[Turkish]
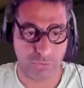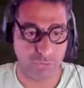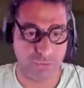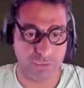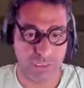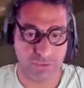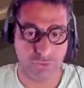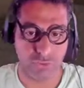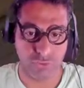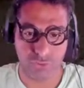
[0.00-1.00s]
Onu size
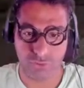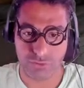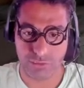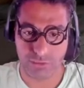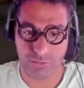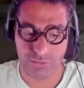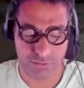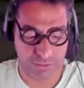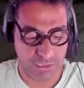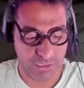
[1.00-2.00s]
ancak oyunda gösterebiliriz.